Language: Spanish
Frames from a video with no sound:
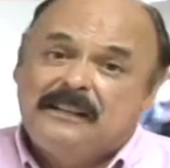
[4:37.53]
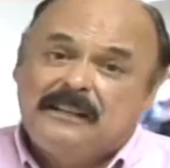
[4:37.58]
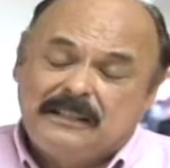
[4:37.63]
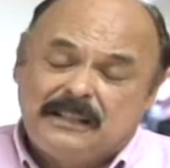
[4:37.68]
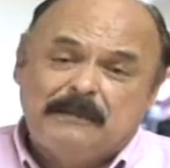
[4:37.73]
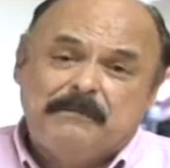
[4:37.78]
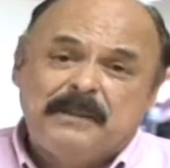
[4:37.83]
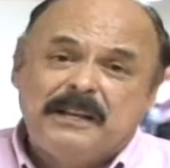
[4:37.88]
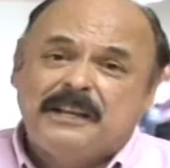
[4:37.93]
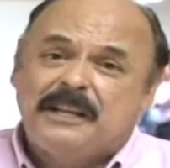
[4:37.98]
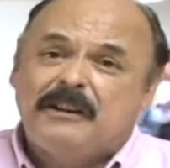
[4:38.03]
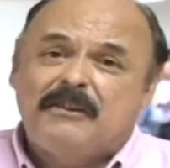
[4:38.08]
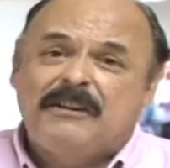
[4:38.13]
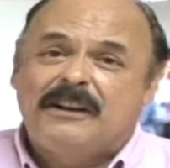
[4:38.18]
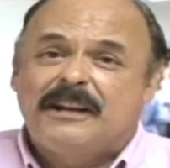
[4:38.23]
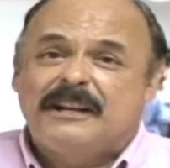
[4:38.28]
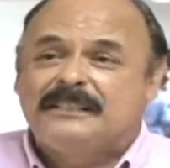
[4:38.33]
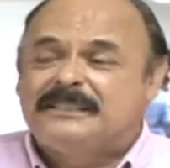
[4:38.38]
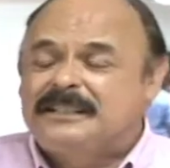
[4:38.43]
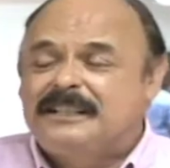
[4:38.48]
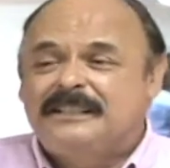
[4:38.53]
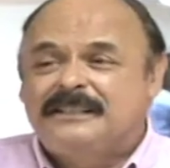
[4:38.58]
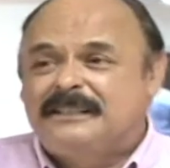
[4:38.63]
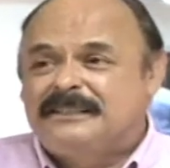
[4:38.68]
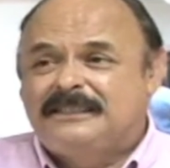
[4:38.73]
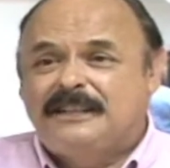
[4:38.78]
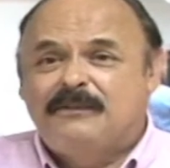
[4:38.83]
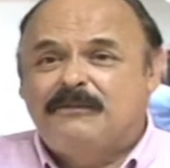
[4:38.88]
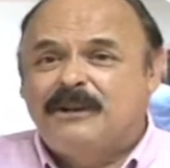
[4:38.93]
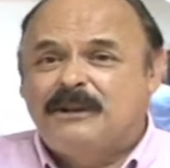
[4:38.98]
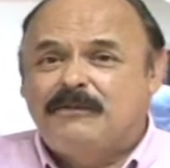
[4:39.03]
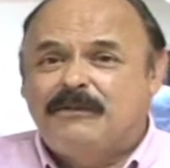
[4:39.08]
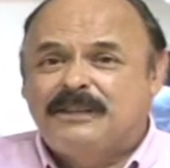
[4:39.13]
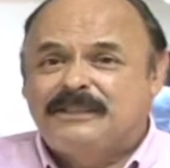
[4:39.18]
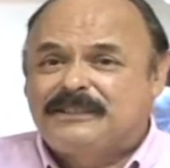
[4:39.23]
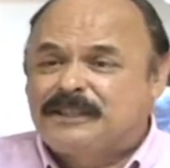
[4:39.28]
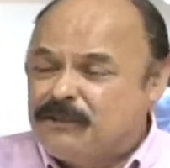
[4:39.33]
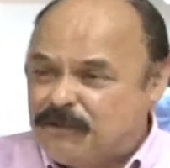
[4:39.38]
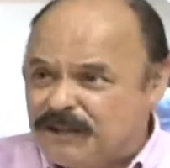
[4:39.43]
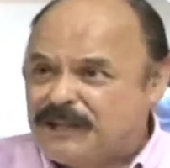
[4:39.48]
Y también quiero agradecer desde luego
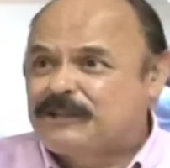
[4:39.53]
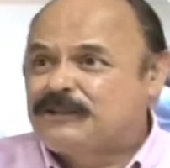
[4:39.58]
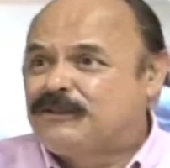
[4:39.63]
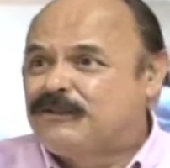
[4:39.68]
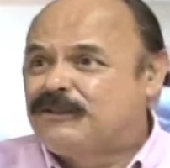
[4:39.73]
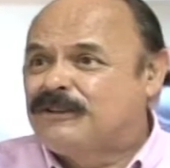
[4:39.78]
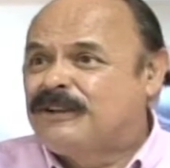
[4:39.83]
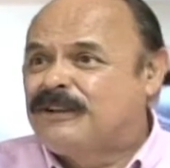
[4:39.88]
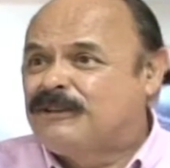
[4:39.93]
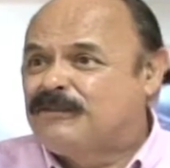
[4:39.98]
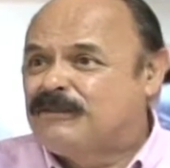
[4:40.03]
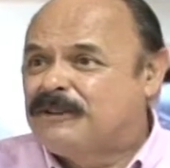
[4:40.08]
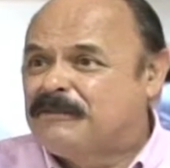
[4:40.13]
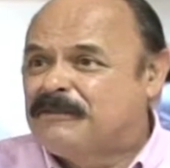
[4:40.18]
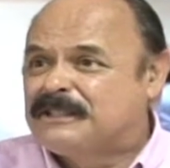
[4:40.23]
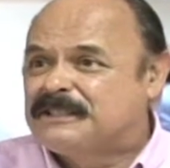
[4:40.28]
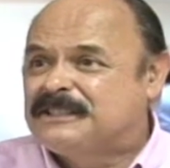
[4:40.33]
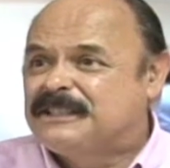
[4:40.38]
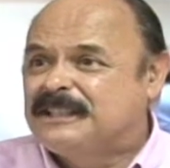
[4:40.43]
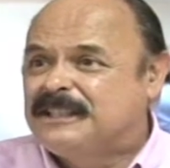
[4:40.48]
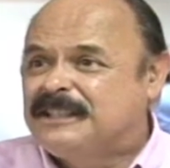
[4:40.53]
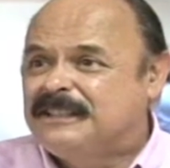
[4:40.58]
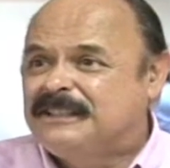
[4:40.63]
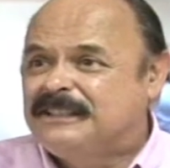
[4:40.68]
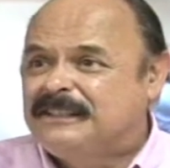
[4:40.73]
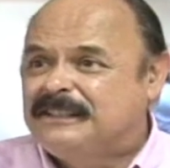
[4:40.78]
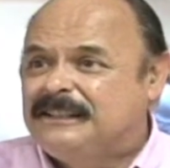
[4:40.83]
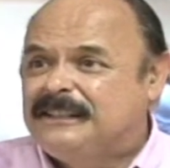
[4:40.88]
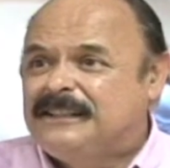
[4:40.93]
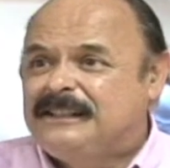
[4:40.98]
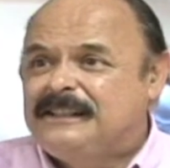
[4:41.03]
al señor rector de la universidad,